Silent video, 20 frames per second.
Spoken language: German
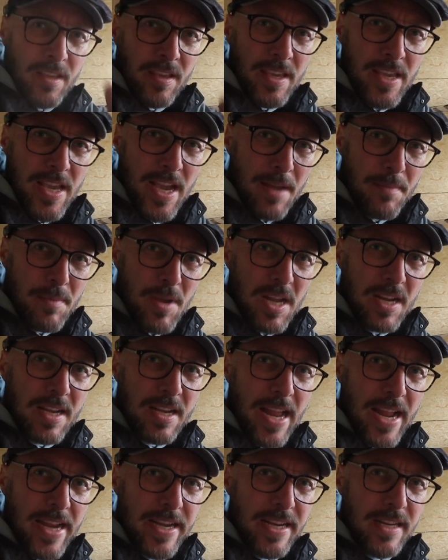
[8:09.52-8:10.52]
Hier haben wir einen
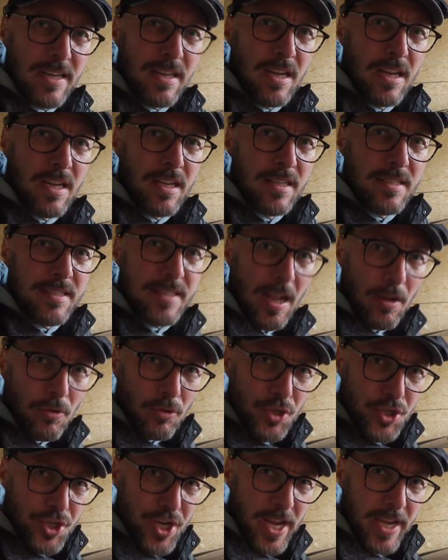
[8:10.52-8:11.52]
kleinen
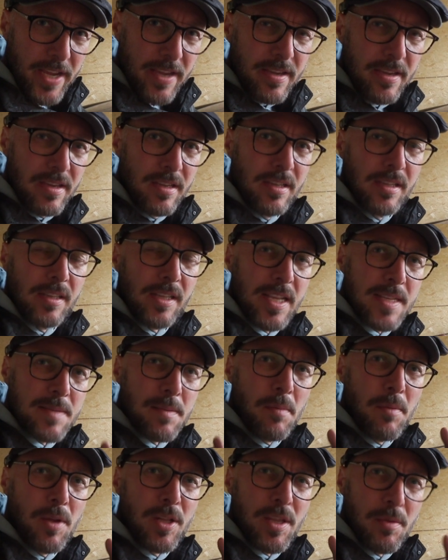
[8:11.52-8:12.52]
Soundcheck, dass
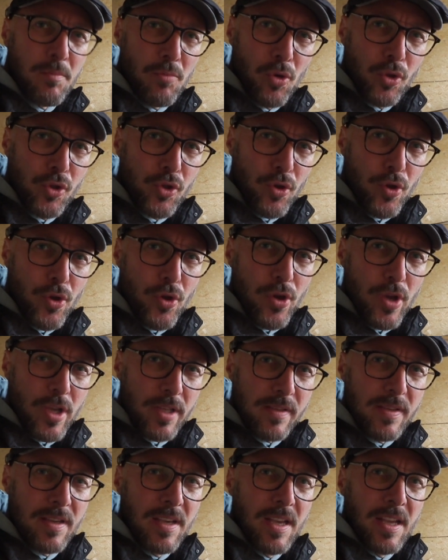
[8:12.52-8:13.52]
man mal den Motor
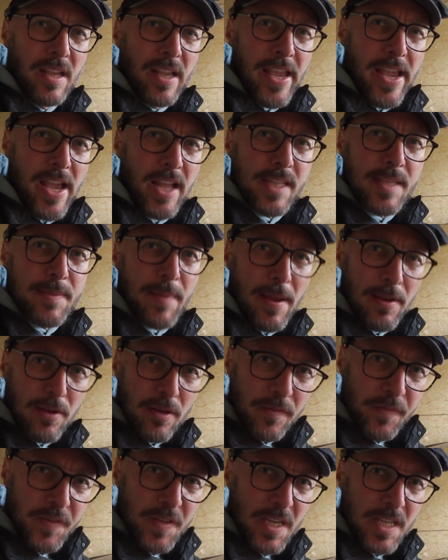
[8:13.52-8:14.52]
hört. Er hat
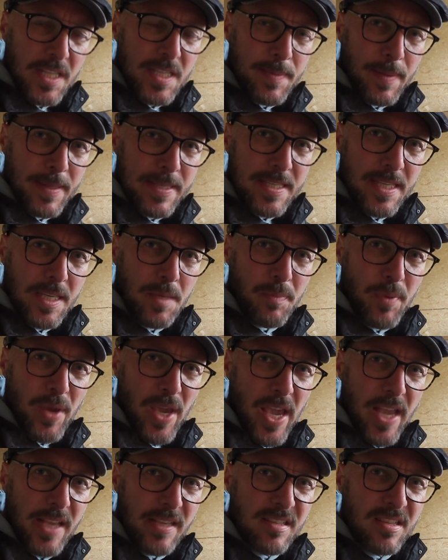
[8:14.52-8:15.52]
224
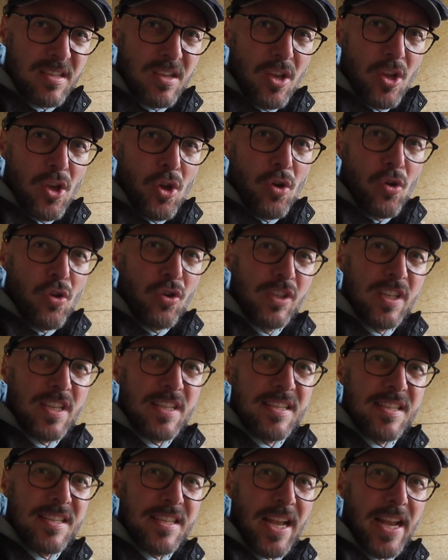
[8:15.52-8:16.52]
PS und
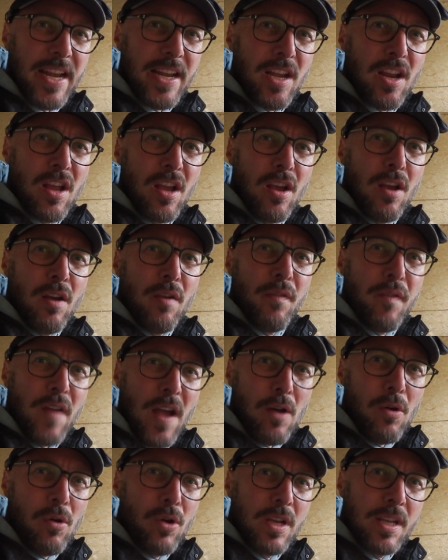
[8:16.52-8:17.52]
es ist ein
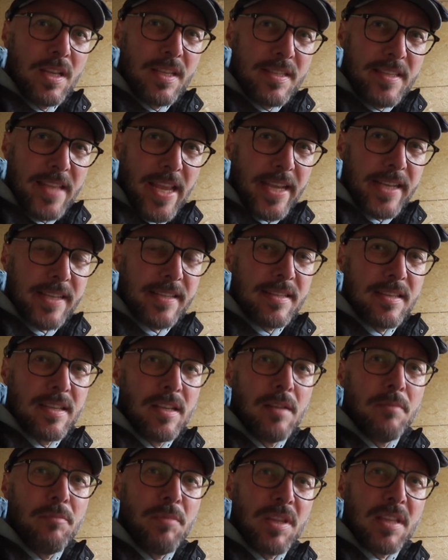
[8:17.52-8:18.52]
V6
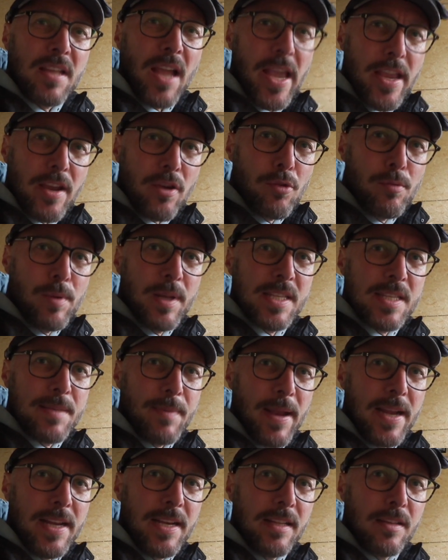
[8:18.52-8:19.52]
mit
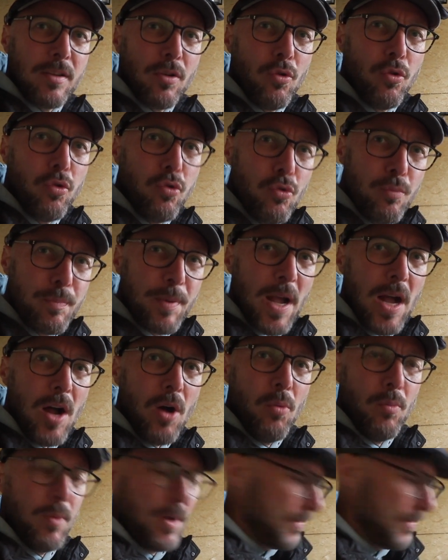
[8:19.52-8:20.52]
3,2 Liter Hubraum.